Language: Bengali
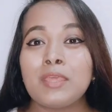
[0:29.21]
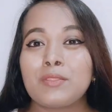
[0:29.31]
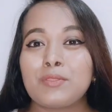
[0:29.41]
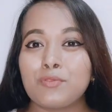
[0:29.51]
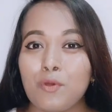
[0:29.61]

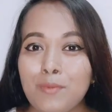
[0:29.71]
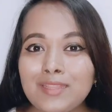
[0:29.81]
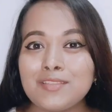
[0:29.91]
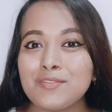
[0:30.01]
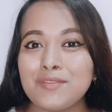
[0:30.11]
তো
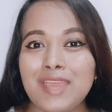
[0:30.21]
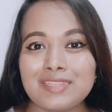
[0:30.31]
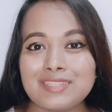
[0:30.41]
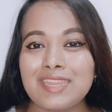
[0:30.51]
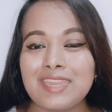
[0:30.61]
তোমাদের জন্যই
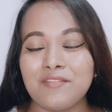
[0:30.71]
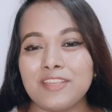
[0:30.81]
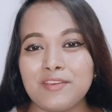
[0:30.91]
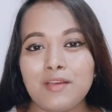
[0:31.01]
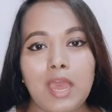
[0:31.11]
আজকের এই
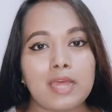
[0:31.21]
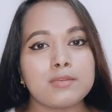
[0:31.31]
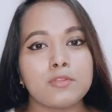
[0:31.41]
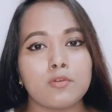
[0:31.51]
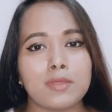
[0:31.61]
ভিডিও আজ
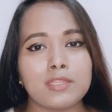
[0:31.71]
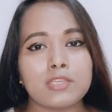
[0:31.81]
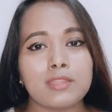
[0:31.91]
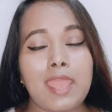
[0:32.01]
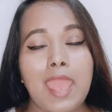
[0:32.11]
আমি তোমাদের
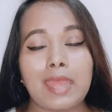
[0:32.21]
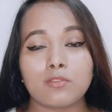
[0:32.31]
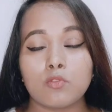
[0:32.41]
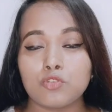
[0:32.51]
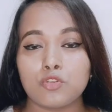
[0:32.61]
সাথে
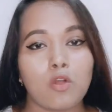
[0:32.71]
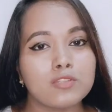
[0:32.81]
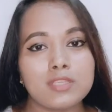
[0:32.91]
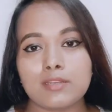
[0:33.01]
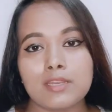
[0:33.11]
এত
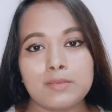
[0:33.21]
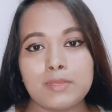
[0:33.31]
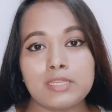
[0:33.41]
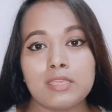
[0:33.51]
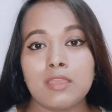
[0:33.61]
সহজ একটা
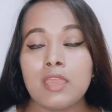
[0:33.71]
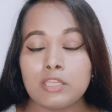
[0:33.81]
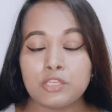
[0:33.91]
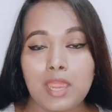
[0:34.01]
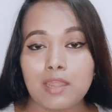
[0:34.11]
রিমেডি
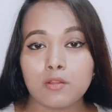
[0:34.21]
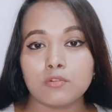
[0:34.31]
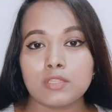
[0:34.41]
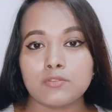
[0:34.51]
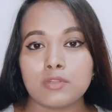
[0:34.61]
শেয়ার
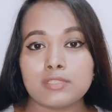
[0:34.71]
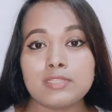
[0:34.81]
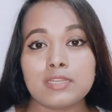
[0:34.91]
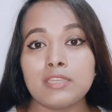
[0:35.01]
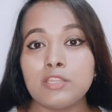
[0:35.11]
করতে চলেছি
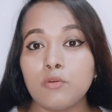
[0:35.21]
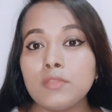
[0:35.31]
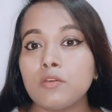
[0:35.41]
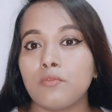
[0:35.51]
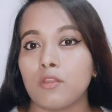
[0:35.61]
যেটা
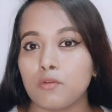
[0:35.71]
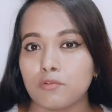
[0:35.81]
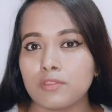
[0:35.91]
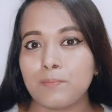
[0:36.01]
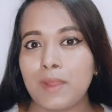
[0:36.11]
নিয়মিত ফলো
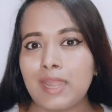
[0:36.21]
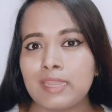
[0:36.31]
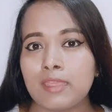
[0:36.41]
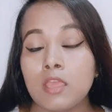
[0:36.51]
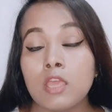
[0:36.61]
করতে
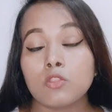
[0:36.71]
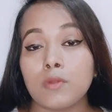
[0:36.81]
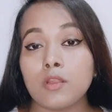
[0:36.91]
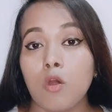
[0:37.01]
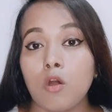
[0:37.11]
পারলে
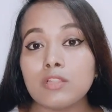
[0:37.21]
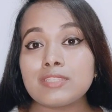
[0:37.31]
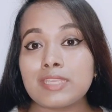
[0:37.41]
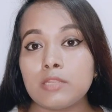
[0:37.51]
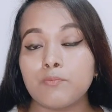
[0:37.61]
তোমার অল
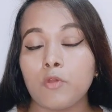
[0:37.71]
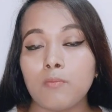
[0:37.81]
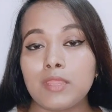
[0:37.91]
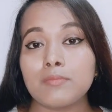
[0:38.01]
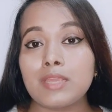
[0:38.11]
স্কিন
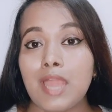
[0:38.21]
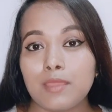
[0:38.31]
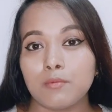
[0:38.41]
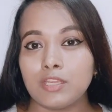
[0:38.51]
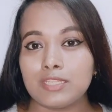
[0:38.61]
প্রবলেম
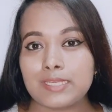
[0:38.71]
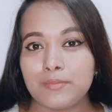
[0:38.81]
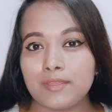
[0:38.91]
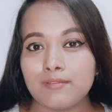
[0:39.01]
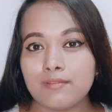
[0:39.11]
গায়েব হয়ে
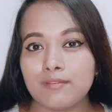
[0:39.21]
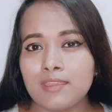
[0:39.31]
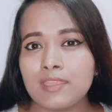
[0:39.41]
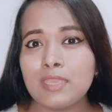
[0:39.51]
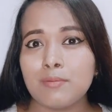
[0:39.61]
যাবে
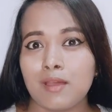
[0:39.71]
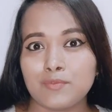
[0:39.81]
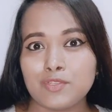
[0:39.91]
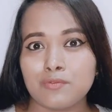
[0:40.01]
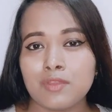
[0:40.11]
কি
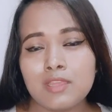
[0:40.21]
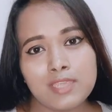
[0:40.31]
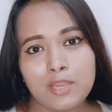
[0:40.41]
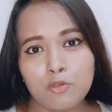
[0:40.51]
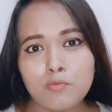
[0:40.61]
ভাবছো
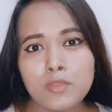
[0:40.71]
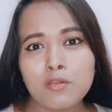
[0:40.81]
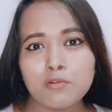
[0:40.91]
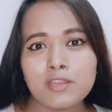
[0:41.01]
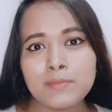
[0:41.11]
যে এরকম কি
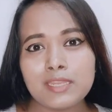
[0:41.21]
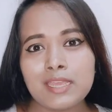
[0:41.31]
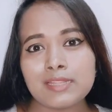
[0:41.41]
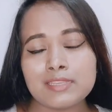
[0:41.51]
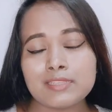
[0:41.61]
কোনো রিমেডি
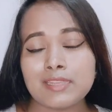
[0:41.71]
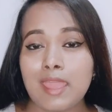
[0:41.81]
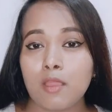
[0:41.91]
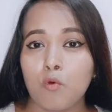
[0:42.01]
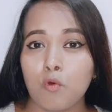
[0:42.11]
আছে যেটা
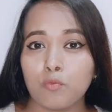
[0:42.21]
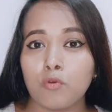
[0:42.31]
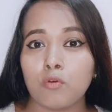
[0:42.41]
করব